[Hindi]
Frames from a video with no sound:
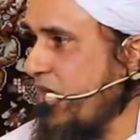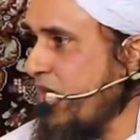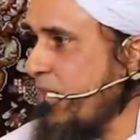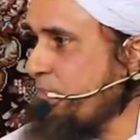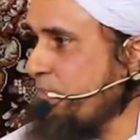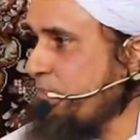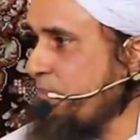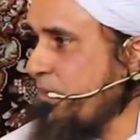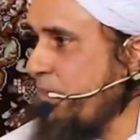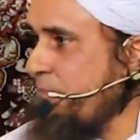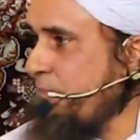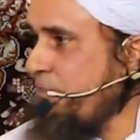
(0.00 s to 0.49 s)

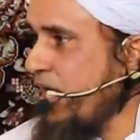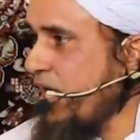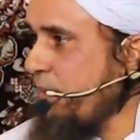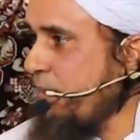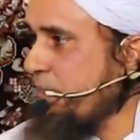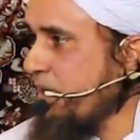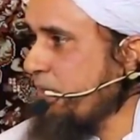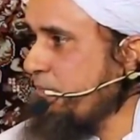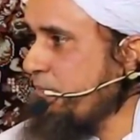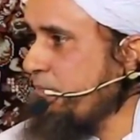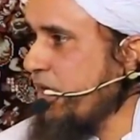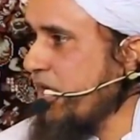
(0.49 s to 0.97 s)
हाथ अब्बा
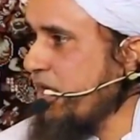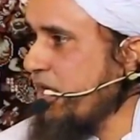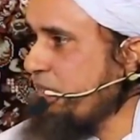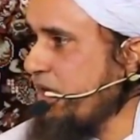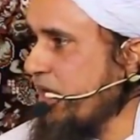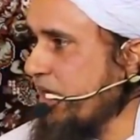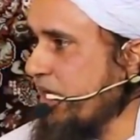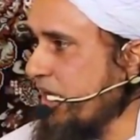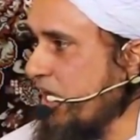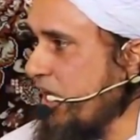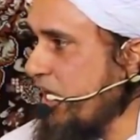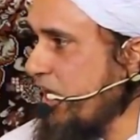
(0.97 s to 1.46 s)
आपके मार
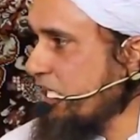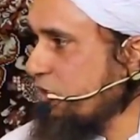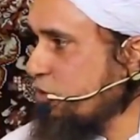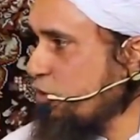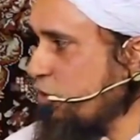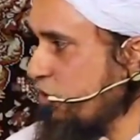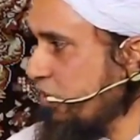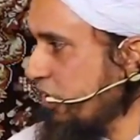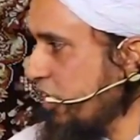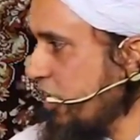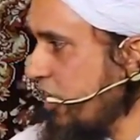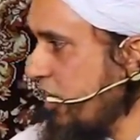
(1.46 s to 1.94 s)
मार के
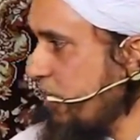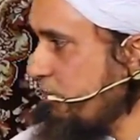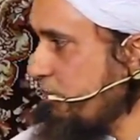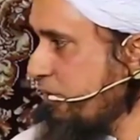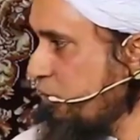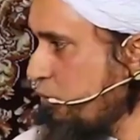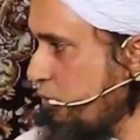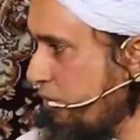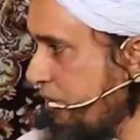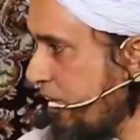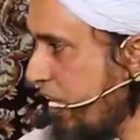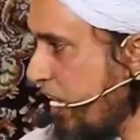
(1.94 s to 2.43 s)
हाथ तोड़ देगा
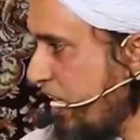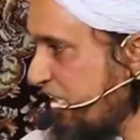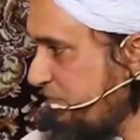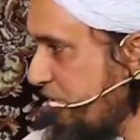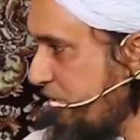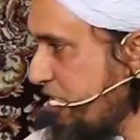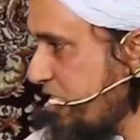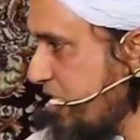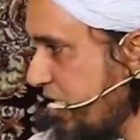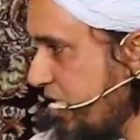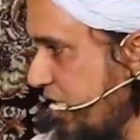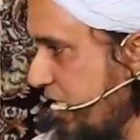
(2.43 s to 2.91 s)
आपके तो हाथ
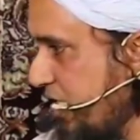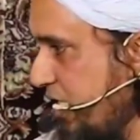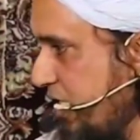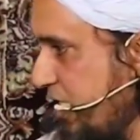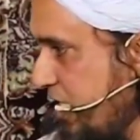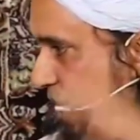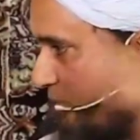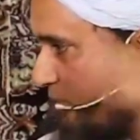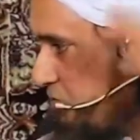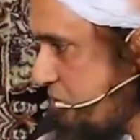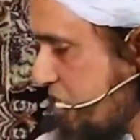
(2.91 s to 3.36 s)
बचाने के लिए